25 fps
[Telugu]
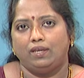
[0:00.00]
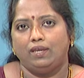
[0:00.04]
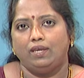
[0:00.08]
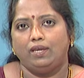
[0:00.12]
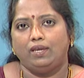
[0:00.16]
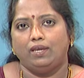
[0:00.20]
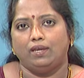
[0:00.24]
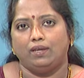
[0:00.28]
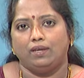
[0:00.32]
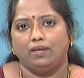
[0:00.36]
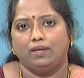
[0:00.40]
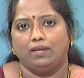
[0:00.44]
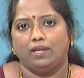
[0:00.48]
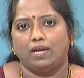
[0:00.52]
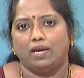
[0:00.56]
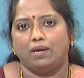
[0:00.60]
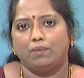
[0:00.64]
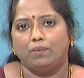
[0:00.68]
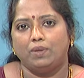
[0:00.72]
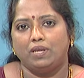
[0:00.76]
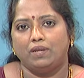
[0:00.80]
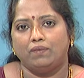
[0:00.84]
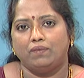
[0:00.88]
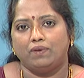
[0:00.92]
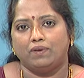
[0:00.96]
ఈ
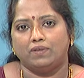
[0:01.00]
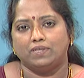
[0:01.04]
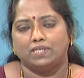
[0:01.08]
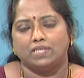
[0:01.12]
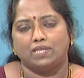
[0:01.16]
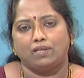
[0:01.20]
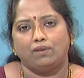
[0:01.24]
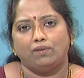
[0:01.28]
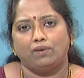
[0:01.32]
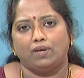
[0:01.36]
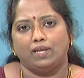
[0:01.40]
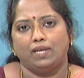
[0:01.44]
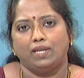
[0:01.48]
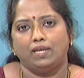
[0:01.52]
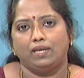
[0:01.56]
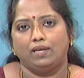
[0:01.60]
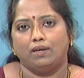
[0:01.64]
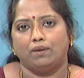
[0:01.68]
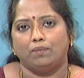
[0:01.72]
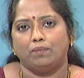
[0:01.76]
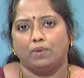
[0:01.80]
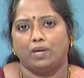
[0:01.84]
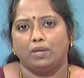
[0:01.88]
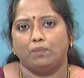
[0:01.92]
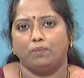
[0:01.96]
గ్రామీణ వ్యవస్థలో అనేక
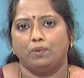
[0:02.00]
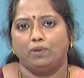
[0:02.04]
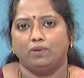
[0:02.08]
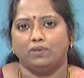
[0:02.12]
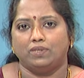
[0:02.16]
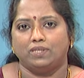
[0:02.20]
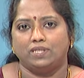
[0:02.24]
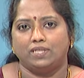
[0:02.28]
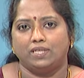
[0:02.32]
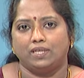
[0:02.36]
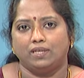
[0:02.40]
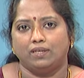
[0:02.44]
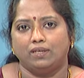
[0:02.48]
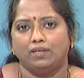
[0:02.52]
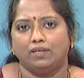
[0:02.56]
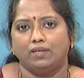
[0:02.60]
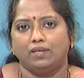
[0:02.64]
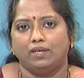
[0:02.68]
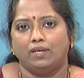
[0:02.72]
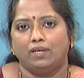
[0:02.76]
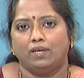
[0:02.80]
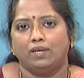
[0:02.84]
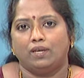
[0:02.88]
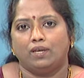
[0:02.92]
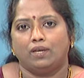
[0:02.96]
మార్పులు వచ్చినాయి
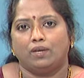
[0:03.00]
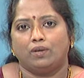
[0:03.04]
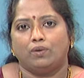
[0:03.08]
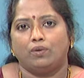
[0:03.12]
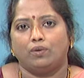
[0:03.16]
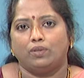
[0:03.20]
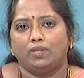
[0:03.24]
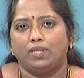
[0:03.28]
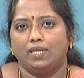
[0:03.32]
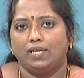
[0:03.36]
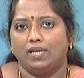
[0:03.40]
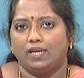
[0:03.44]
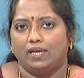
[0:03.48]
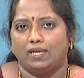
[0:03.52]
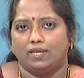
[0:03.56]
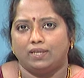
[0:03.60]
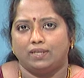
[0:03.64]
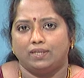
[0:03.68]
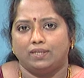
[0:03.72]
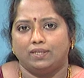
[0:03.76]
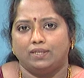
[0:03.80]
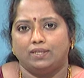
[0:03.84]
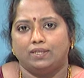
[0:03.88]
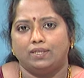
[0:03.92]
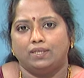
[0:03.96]
కొత్తగా
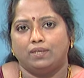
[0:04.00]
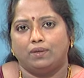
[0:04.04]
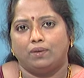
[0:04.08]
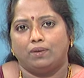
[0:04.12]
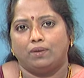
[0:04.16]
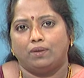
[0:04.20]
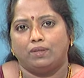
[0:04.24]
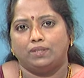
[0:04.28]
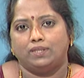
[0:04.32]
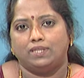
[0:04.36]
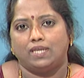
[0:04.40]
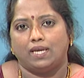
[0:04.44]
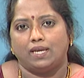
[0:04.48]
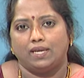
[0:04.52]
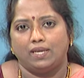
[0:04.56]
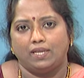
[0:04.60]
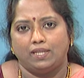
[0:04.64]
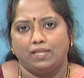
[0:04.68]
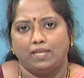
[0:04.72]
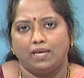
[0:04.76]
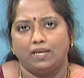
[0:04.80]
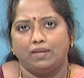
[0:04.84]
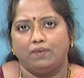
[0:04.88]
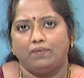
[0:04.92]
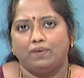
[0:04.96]

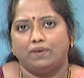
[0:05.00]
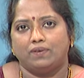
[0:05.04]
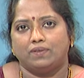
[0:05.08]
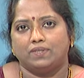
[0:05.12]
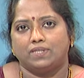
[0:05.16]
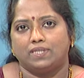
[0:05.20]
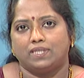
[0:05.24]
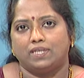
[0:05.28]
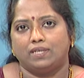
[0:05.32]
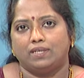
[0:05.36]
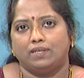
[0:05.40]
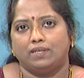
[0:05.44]
జాగిర్దారి వ్యవస్థ